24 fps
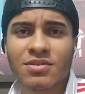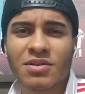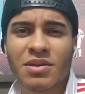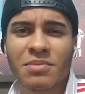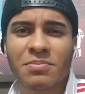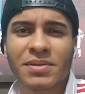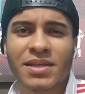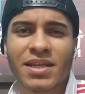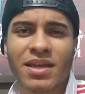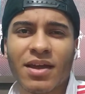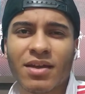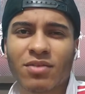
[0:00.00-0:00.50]
Eu
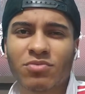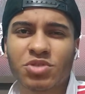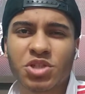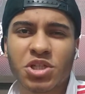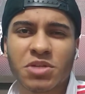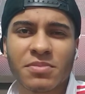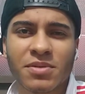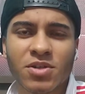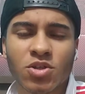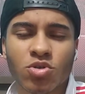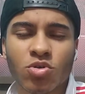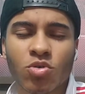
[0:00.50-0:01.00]
lembro que era um
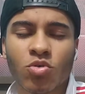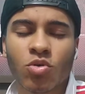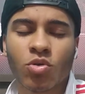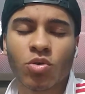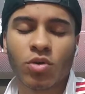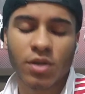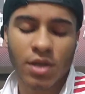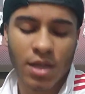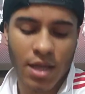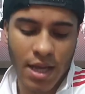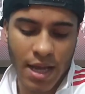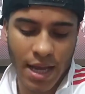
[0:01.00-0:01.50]
time que
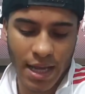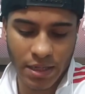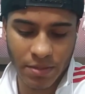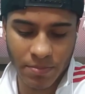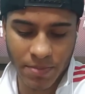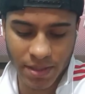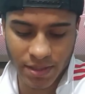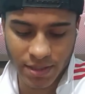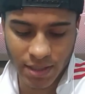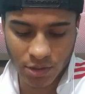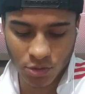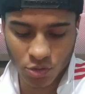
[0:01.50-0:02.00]
jogou a
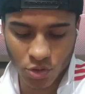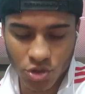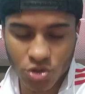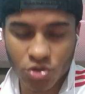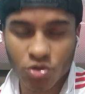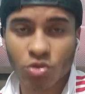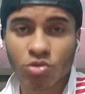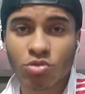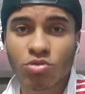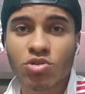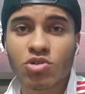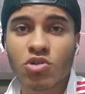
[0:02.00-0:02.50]
Libertadores
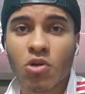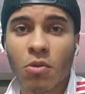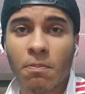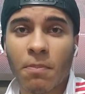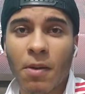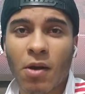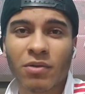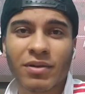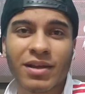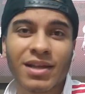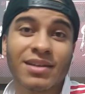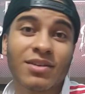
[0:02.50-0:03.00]
contra o São
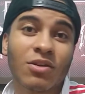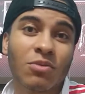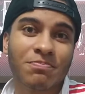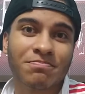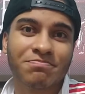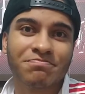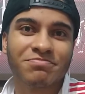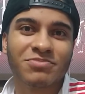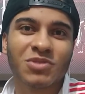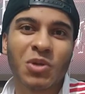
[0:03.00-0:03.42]
Paulo, que ele não,